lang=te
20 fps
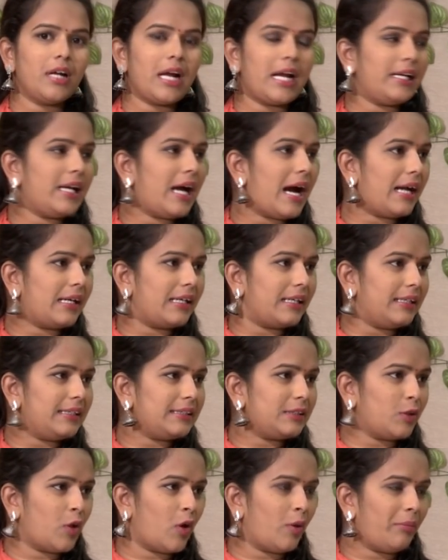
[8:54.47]
అండ్
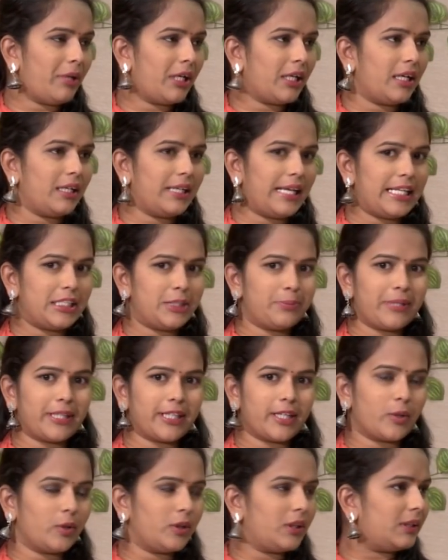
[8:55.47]
ఆర్టరీస్ నార్మల్గా ఏజ్
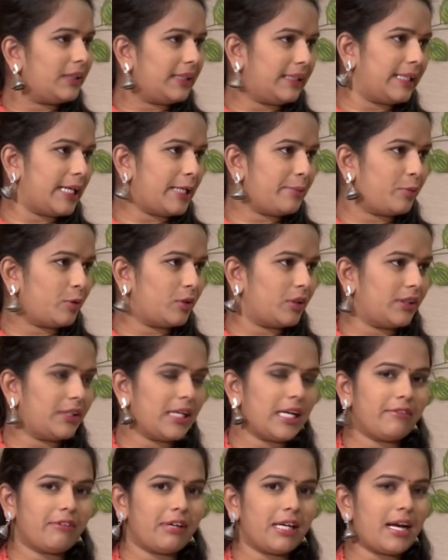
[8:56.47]
పెరిగిపోతే థిక్ అయిపోతుంది
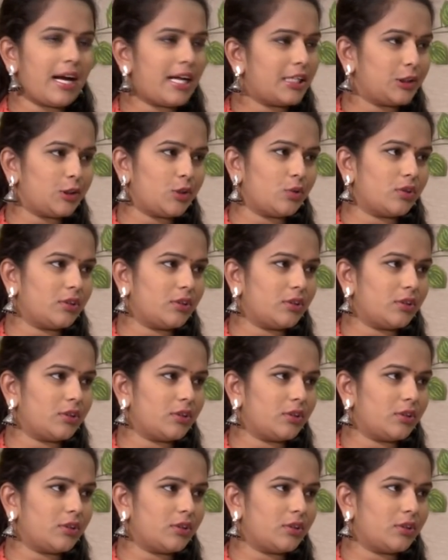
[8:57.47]
దానివల్ల హార్ట్ స్ట్రోక్